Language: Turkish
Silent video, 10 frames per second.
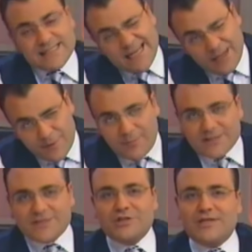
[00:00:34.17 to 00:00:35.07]
Neyse kabin
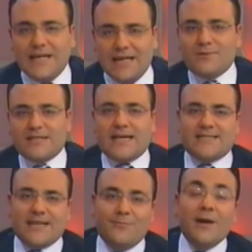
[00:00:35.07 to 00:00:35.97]
basıncı diyelim kısa
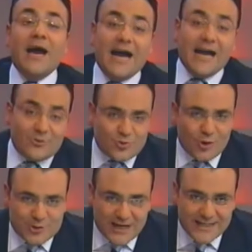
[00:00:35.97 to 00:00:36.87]
keselim. Ayak
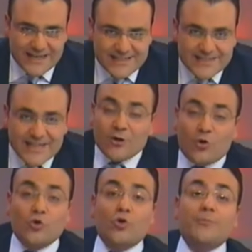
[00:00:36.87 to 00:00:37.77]
üstüne hoş geldiniz.
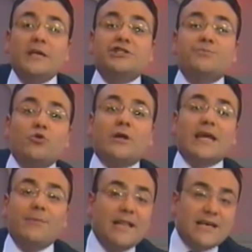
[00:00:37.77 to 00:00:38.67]
Konuğum iş bu
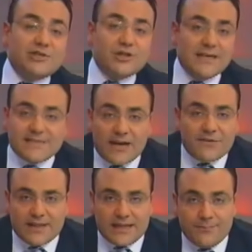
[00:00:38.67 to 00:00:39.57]
kelimeler içinde
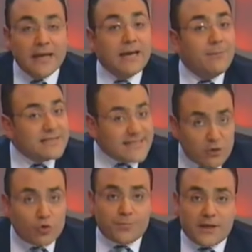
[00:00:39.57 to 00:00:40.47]
sarf ettiğim
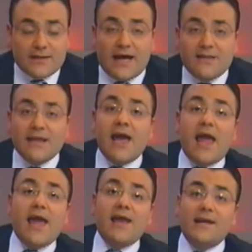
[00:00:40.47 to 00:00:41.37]
meslek gruplarından
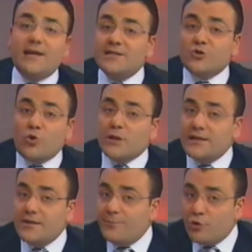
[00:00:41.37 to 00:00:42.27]
en ilginç
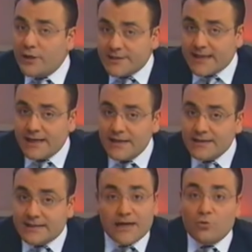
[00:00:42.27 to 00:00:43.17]
olanının bir üyesi.
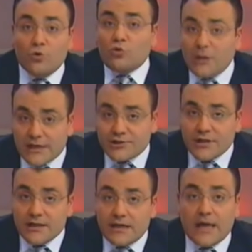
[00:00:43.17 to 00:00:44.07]
Sayın Uğur Kulaç.
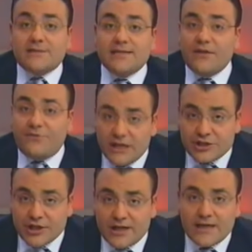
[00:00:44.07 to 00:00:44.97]
Kendisi
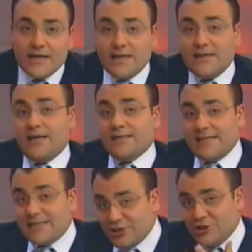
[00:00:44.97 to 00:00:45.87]
defineci ya da
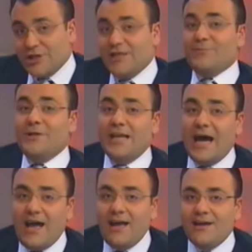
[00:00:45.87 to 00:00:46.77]
gazeteci
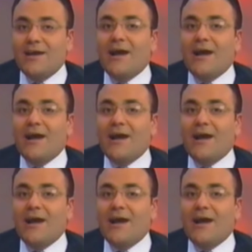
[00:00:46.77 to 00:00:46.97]
tanımıyla